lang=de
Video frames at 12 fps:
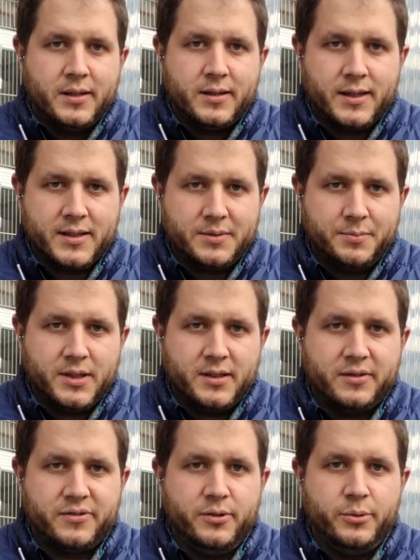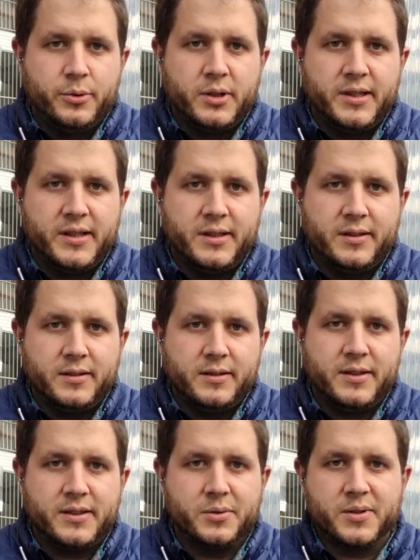dass man die Flügel hinten,
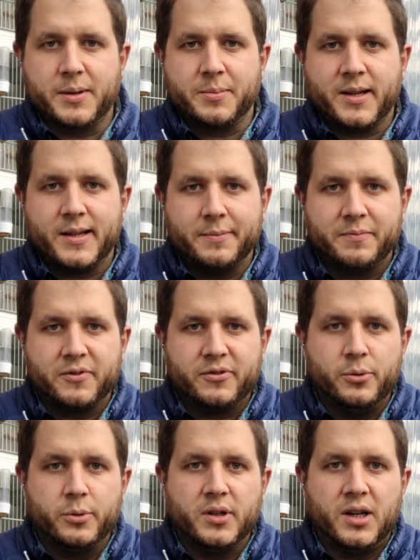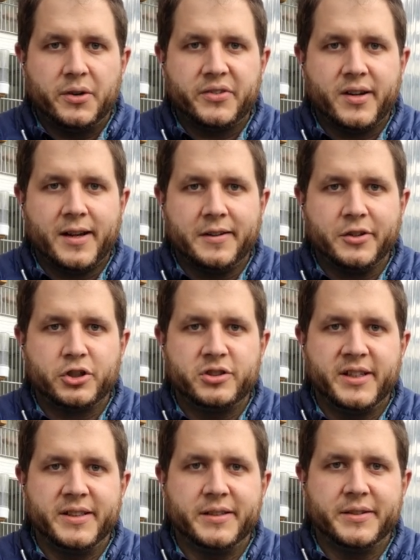die zusammengeklebten Flügel
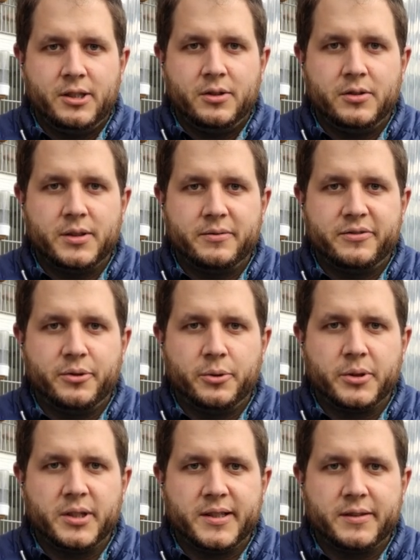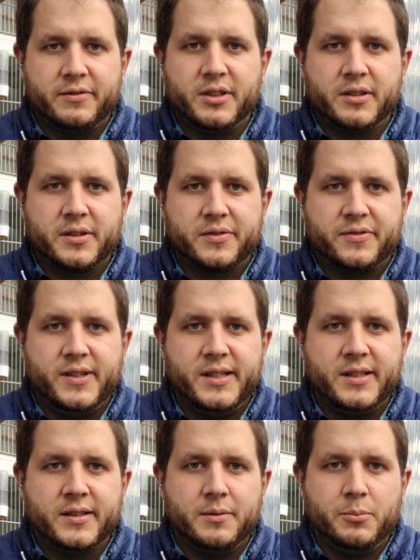auseinanderschneidet und dem Vogel dann wieder das
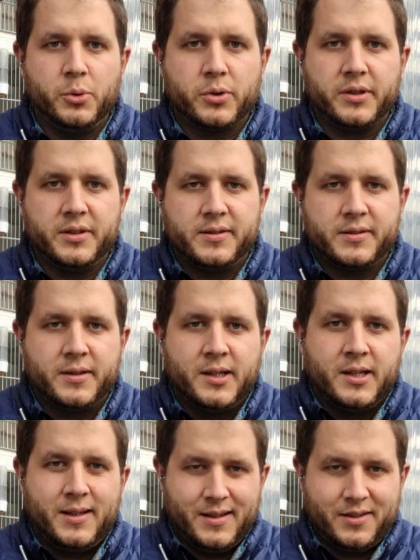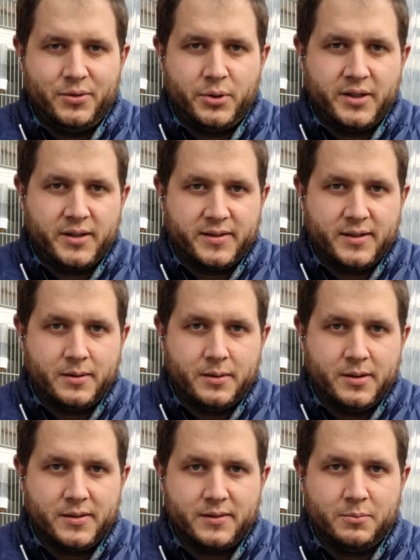Fliegen ermöglicht. Ich würde das im
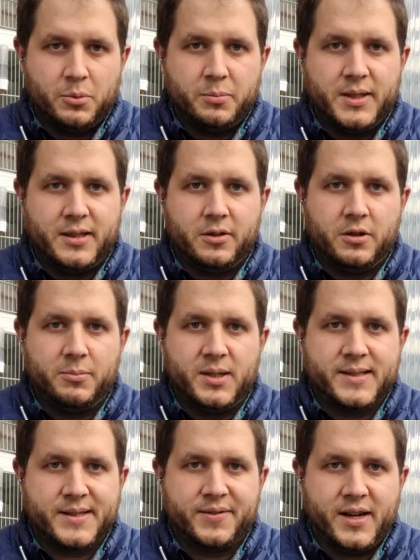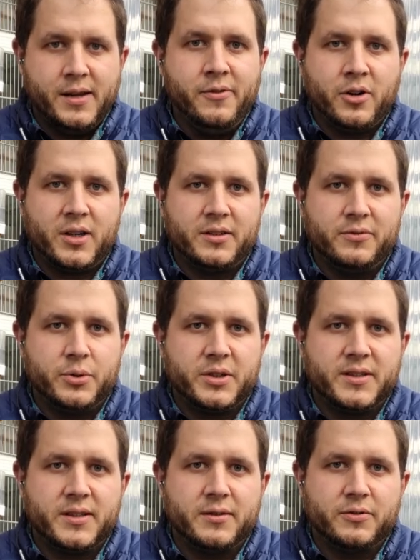ersten Moment nochmal zwei Wochen, würde
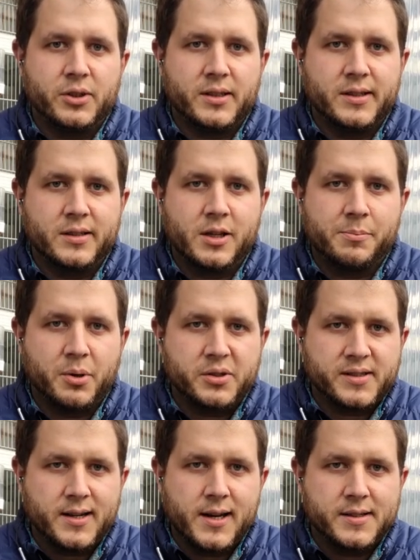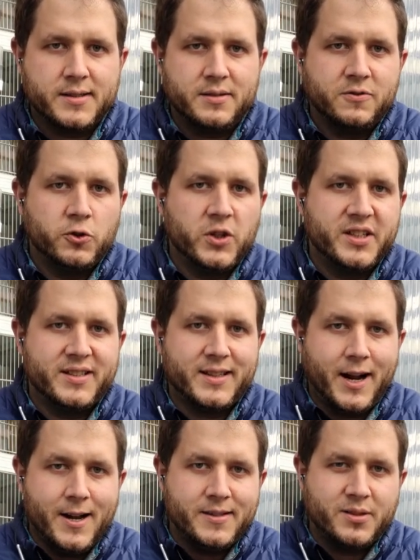ich ihn wirklich in der Box lassen, wo er nicht
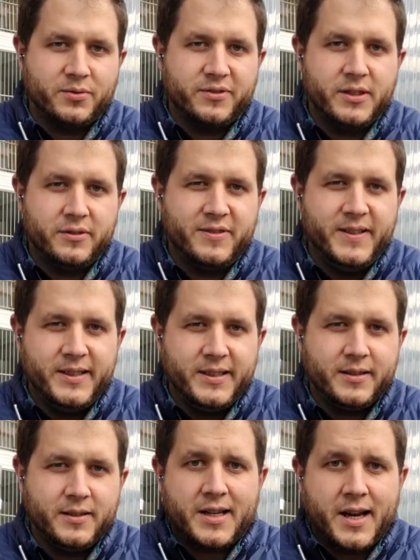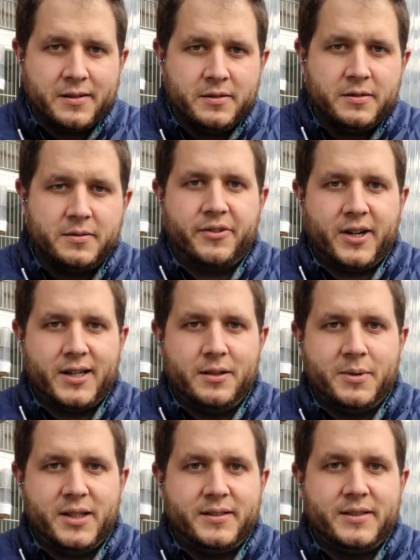allzu viel fliegen kann. Vor
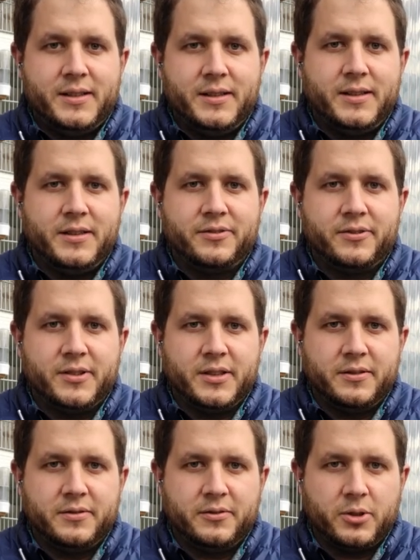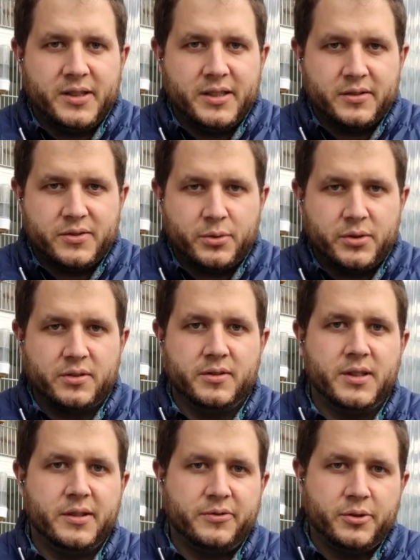allem an die, die in Volieren züchten,
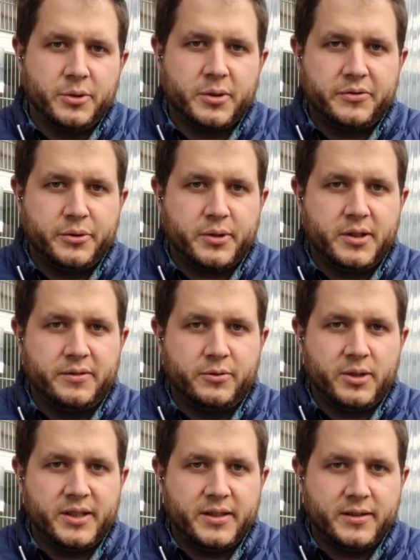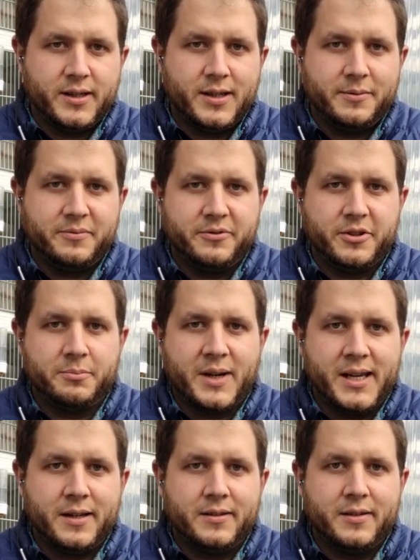die die Vögel in Volieren haben.
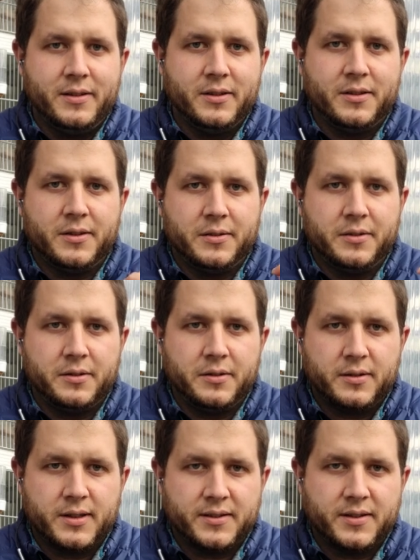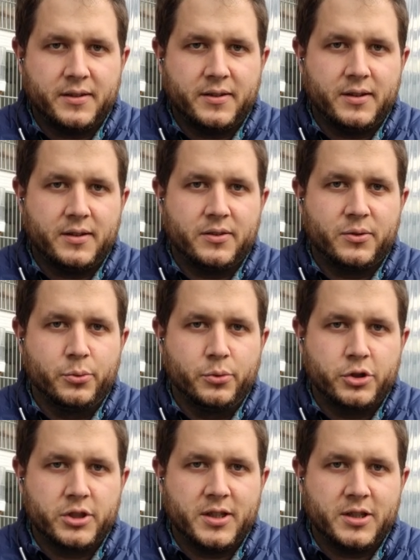Vermeidet hier, dass er sich zu
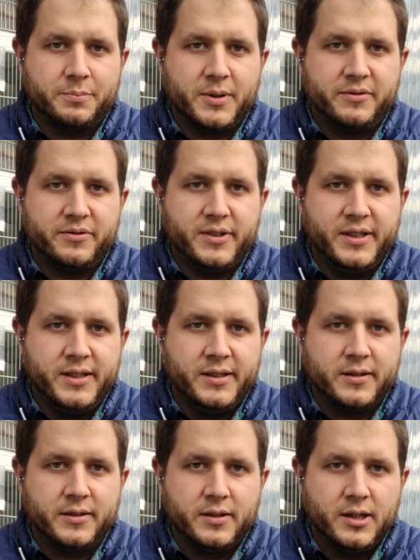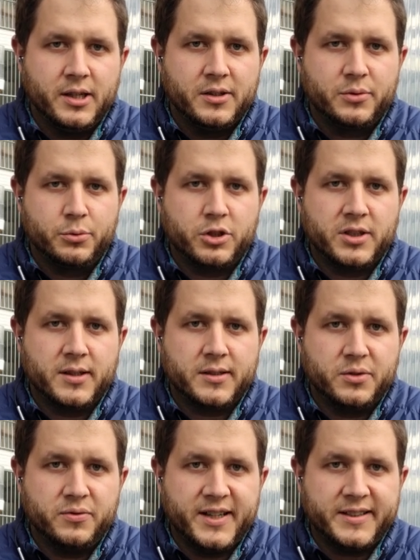stark beim Fliegen, zu stark,
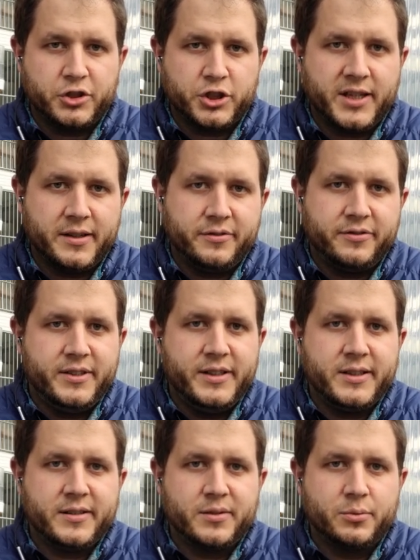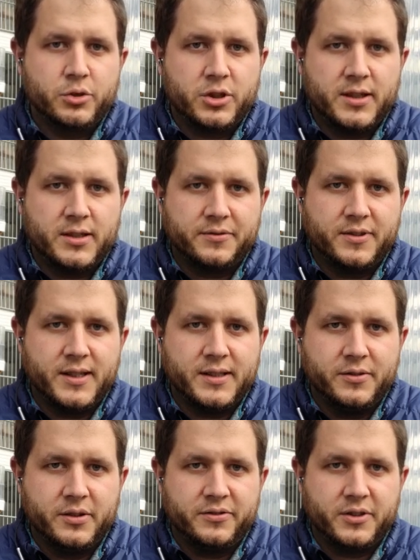zu weite Strecken fliegt, zu stark
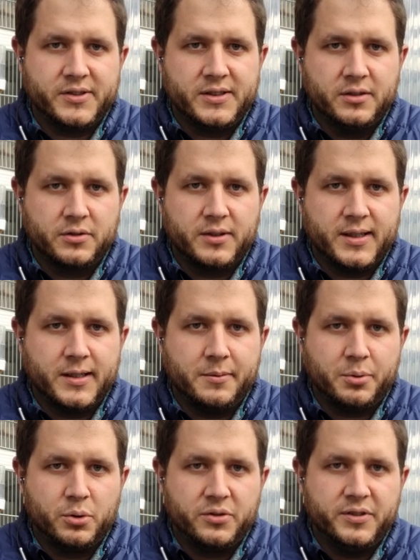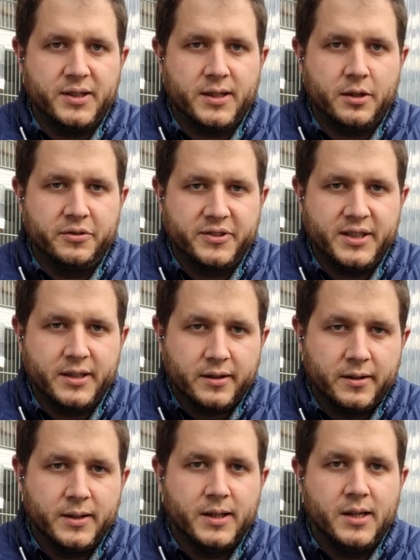vielleicht wieder forciert und dann der Bruch wieder aufgeht
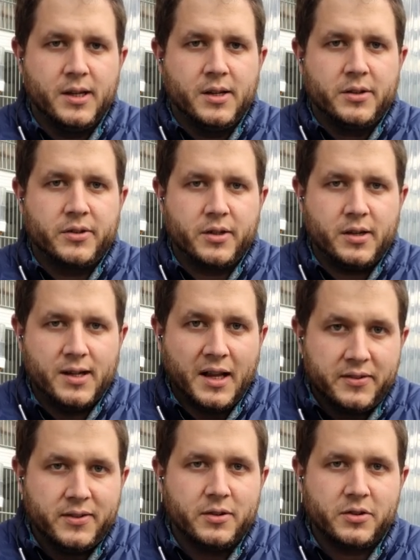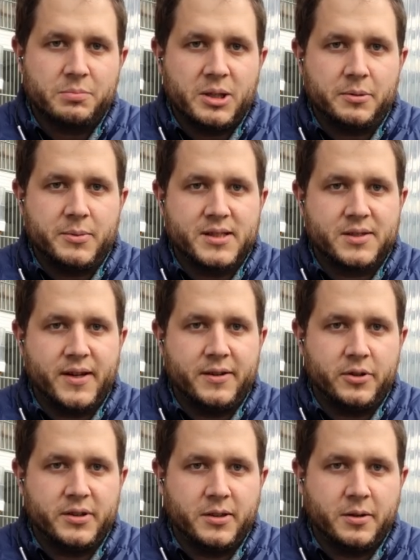sondern lasst ihn erstmal nochmal zwei
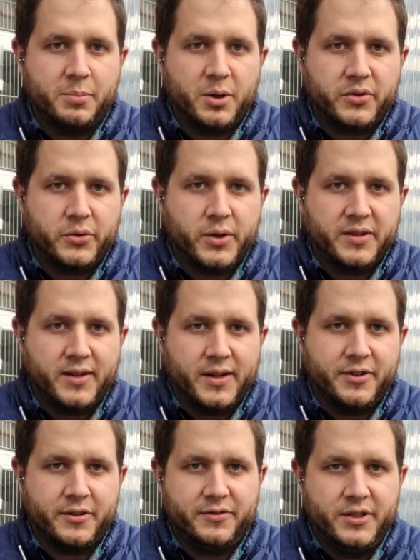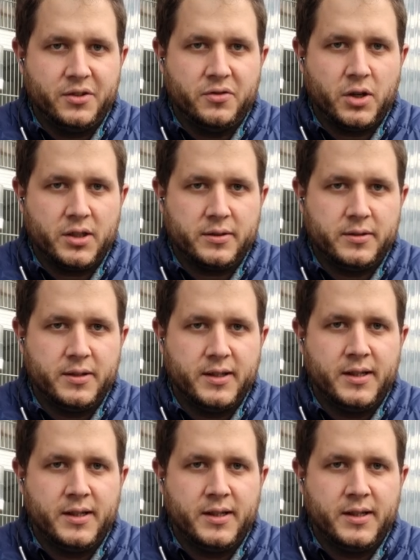Wochen in der Box, sodass er einfach vier Wochen